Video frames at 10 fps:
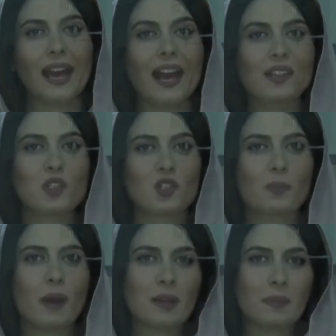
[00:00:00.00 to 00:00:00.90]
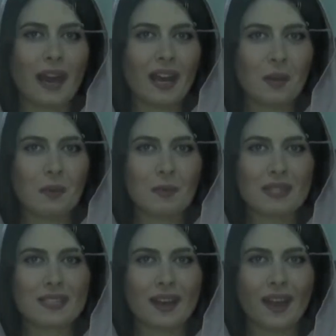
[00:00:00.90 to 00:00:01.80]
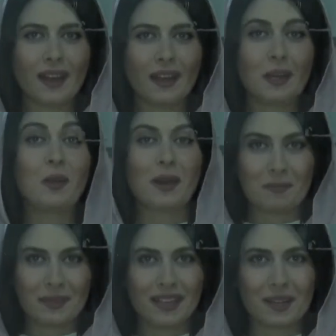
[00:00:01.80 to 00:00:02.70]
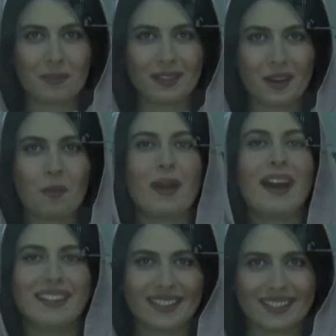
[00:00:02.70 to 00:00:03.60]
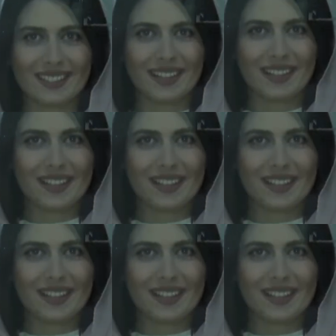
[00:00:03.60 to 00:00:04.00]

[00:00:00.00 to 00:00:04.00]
هذا الشباك بعالم المسرح له أهمية كبيرة ومعاني كثيرة